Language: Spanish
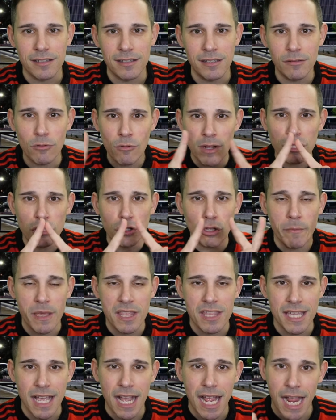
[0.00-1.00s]
¿eh? ¿Cuánto
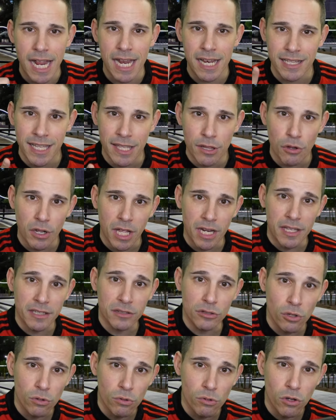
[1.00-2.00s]
medía el dedo que le
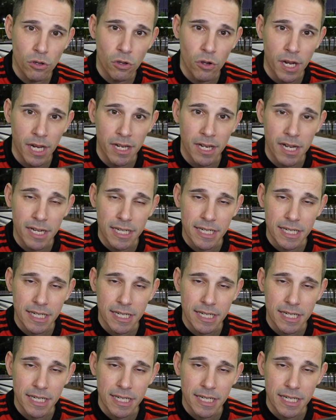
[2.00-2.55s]
introdujo en el